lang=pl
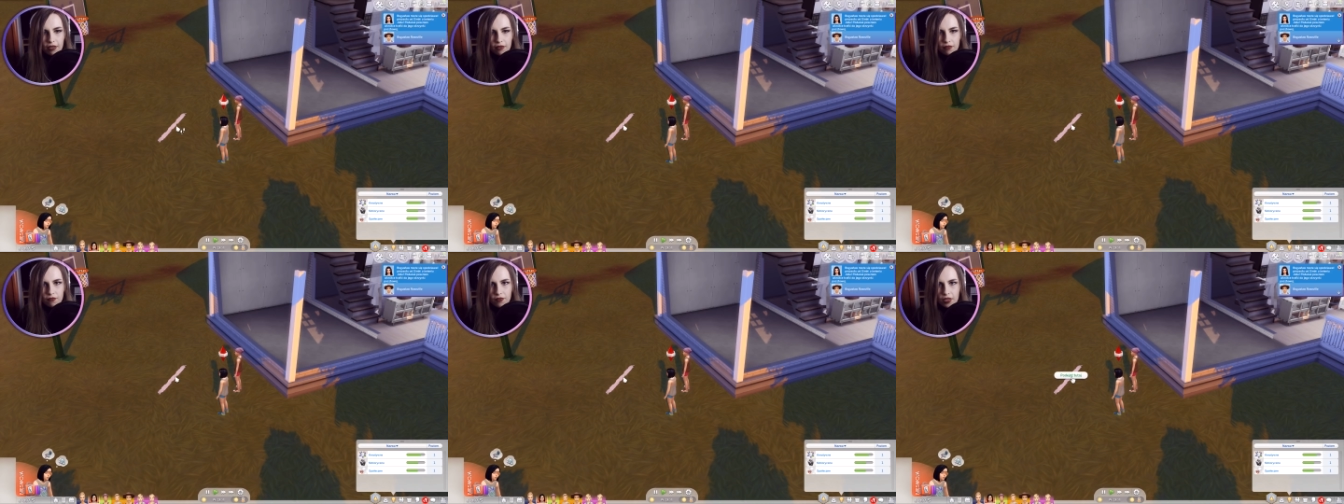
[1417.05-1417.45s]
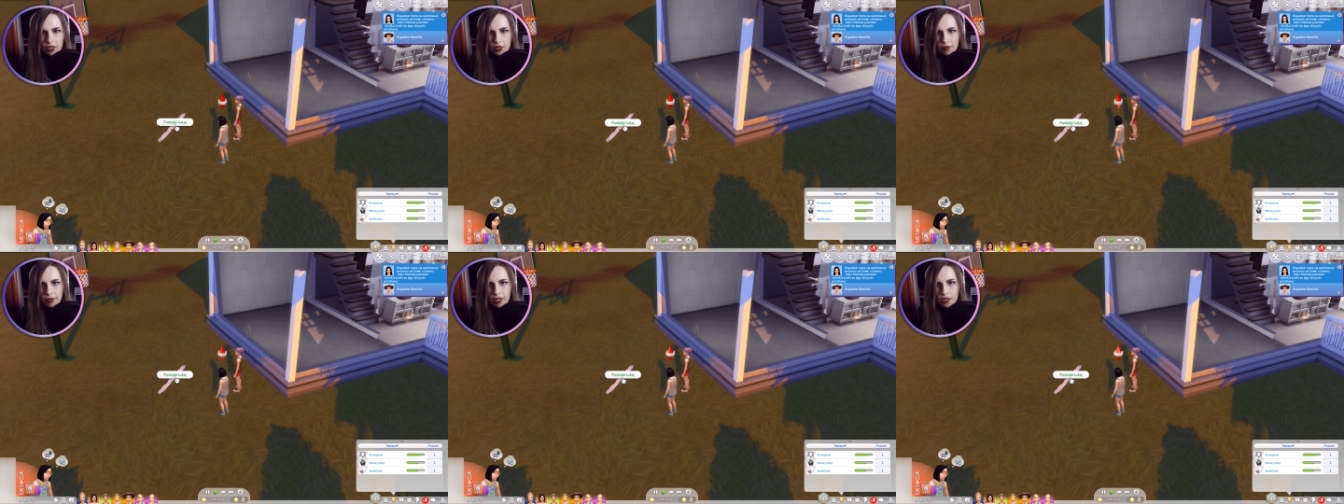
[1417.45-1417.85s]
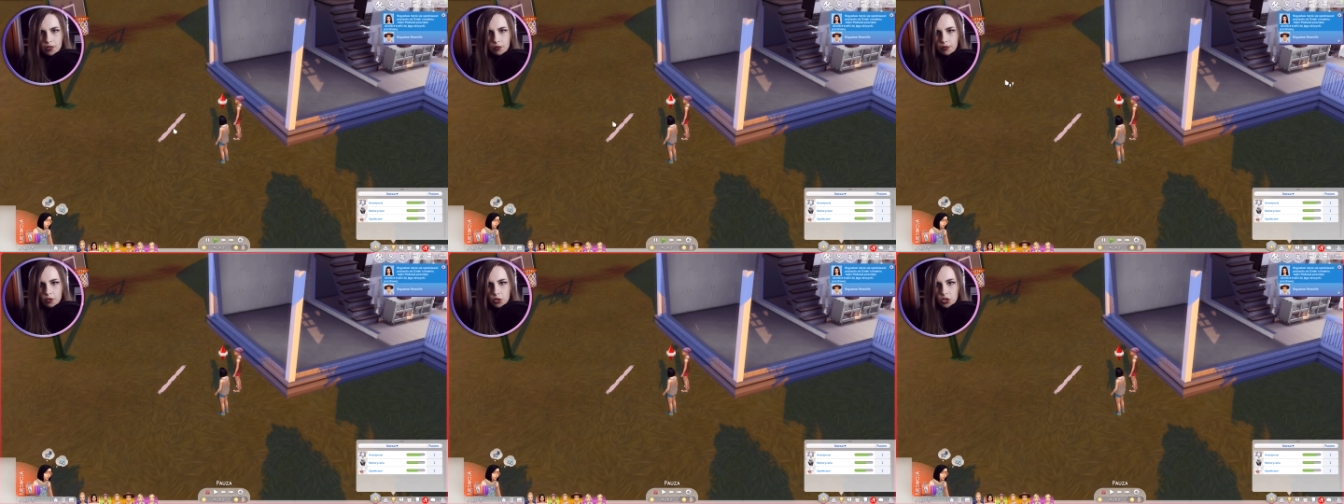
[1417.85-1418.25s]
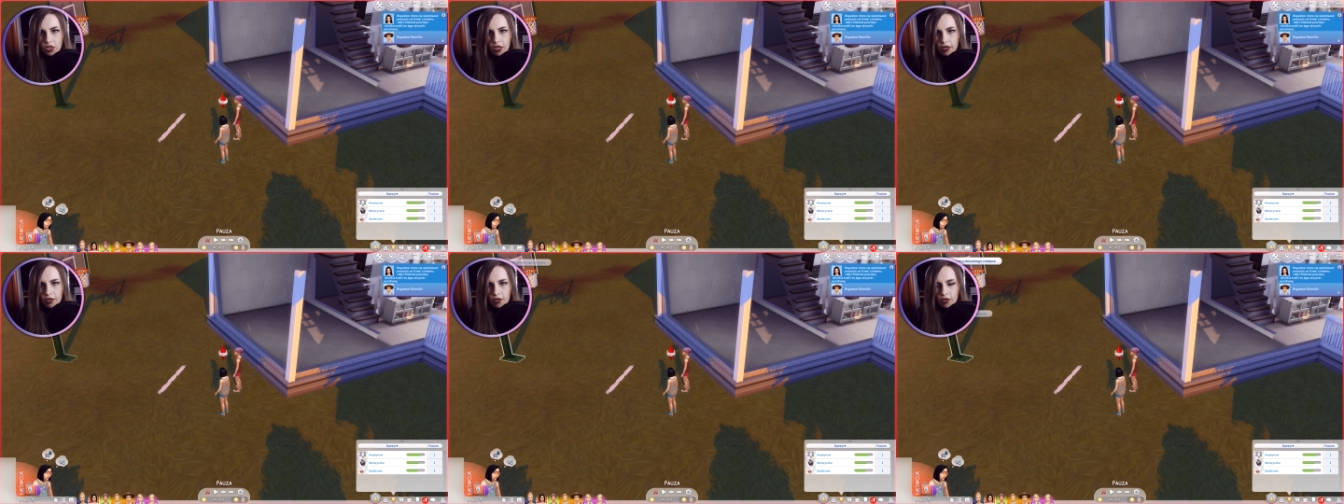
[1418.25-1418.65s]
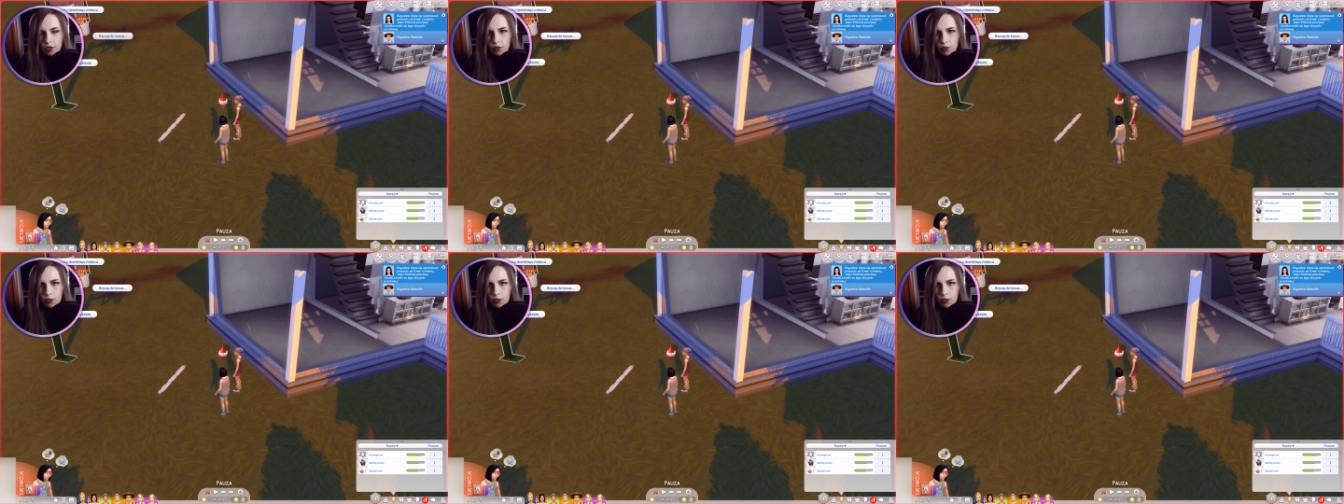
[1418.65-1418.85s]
Nie. Więc bardzo proszę,